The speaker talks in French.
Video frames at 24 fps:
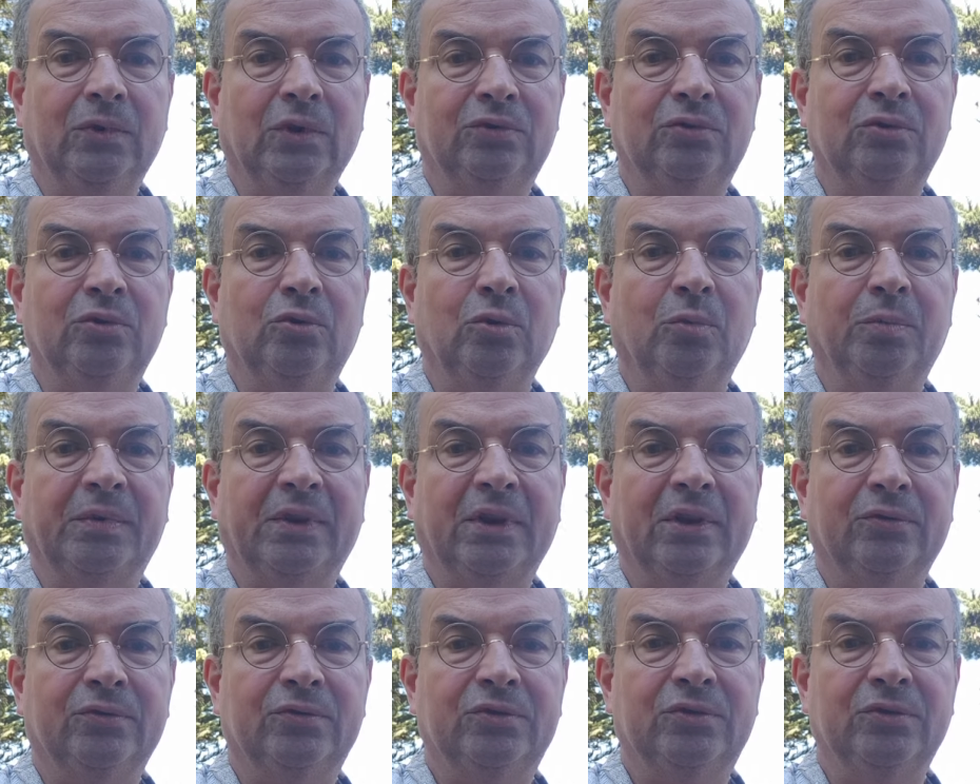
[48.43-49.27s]
une
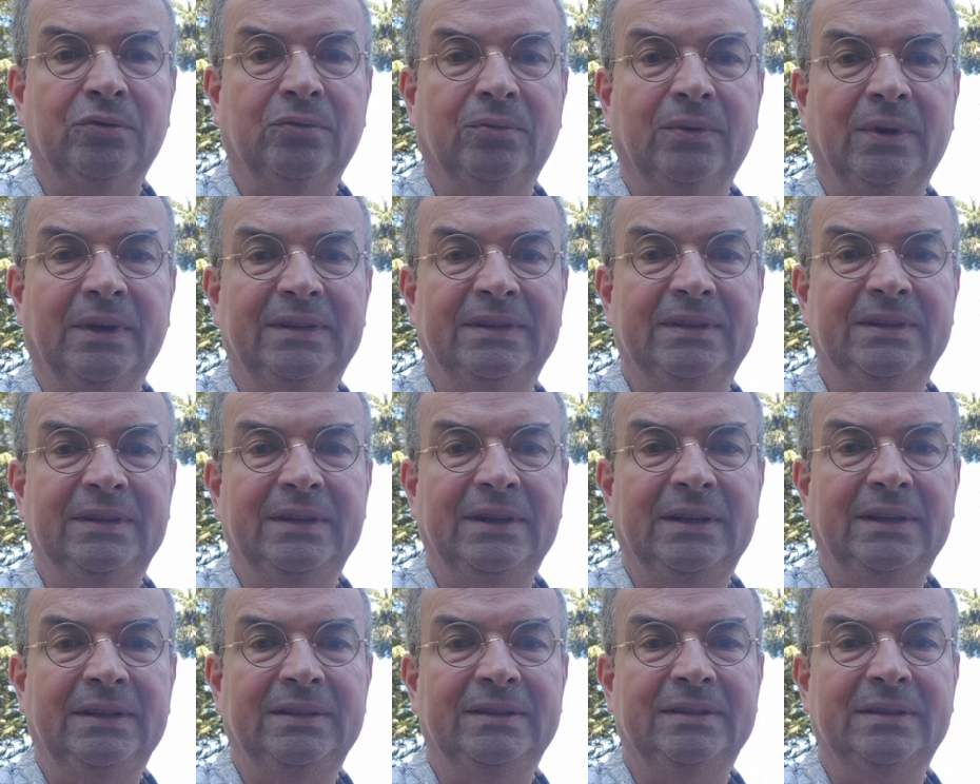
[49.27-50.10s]
compréhension
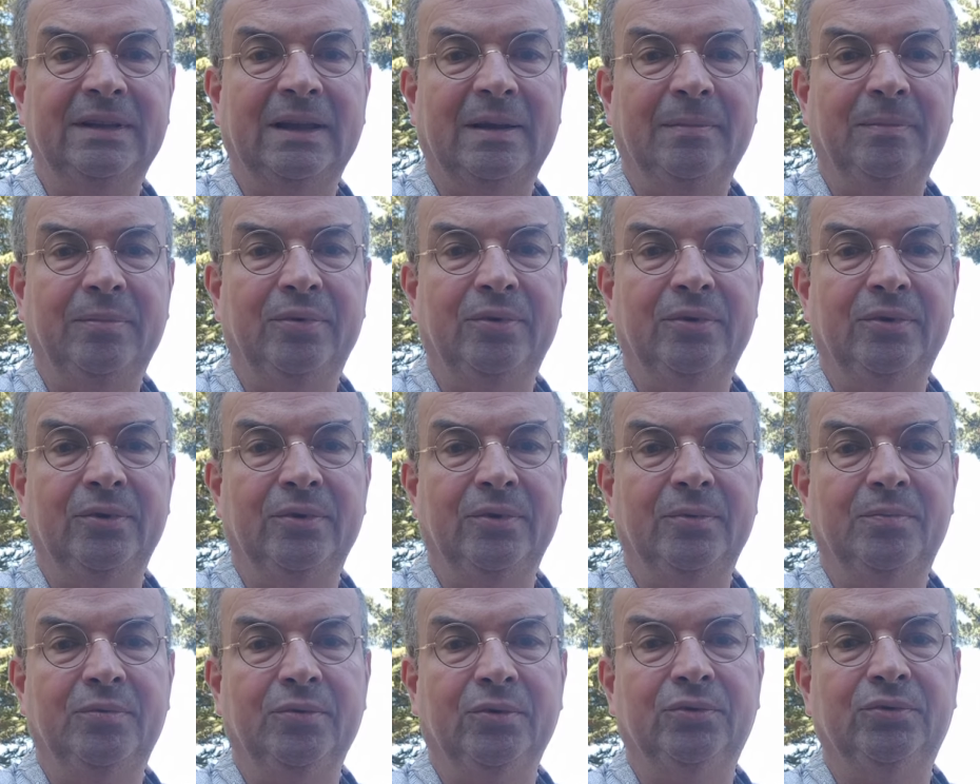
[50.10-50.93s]
assez
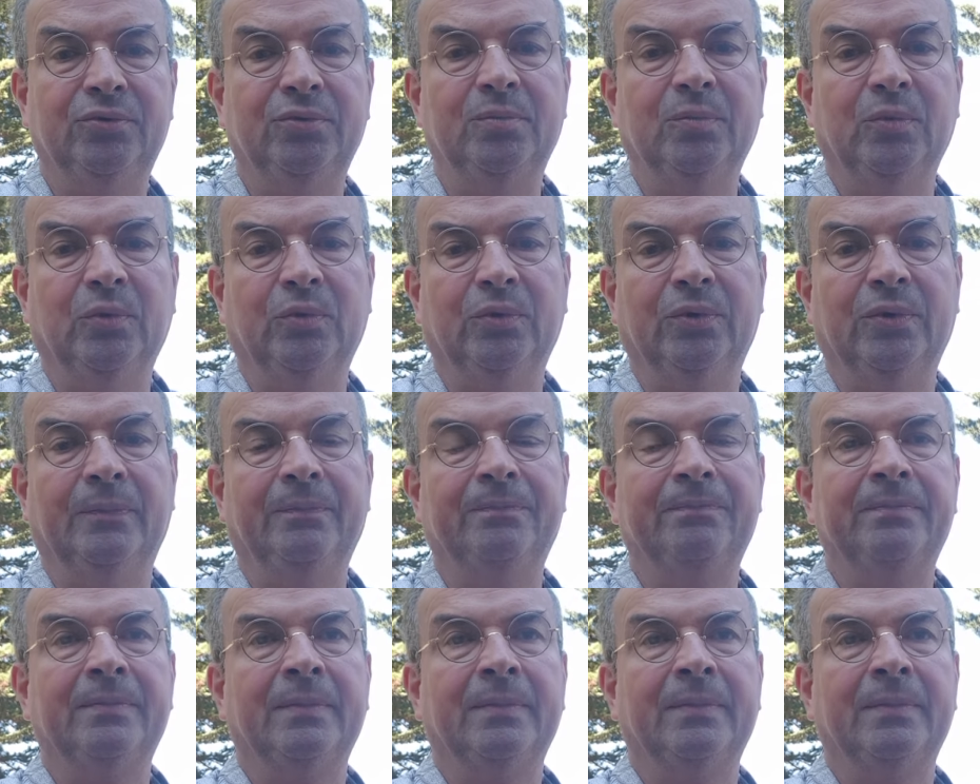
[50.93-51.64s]
simple pour tout le monde.